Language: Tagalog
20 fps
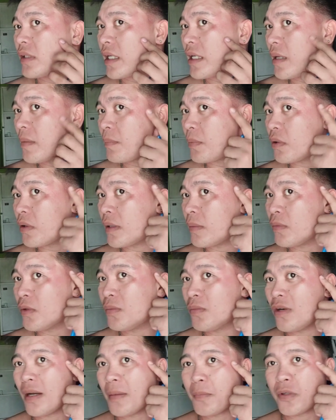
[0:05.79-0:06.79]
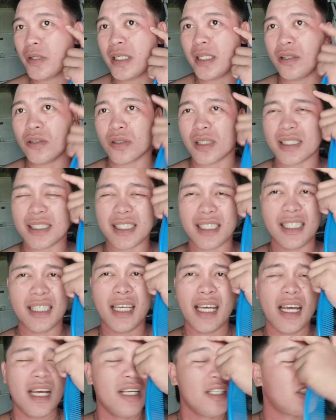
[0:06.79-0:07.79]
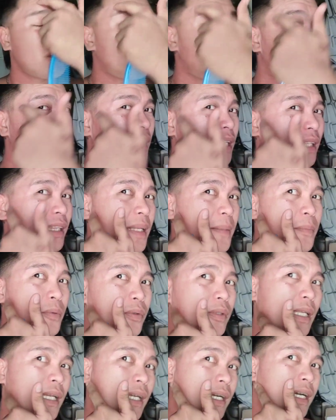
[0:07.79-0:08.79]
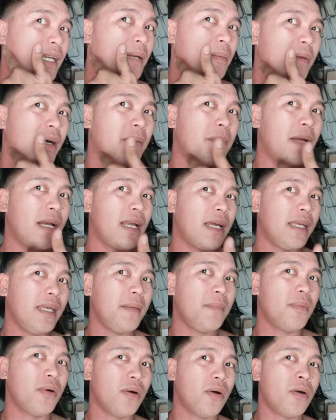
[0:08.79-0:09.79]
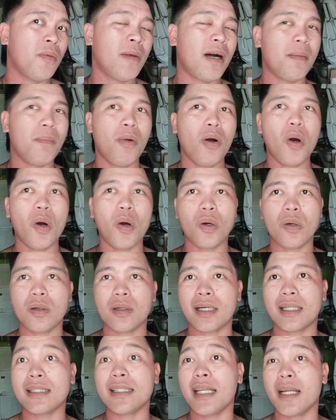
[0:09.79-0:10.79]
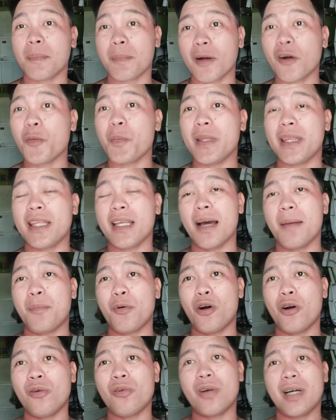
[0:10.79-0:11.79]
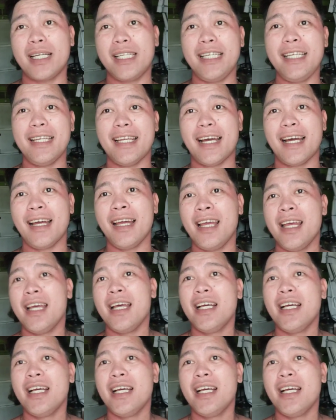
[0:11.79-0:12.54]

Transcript: Ayan po, namumula po dito kasi sobrang katipo talaga ng mga balahibo o mga buhok kasi nagpagupit nga po ako kanina.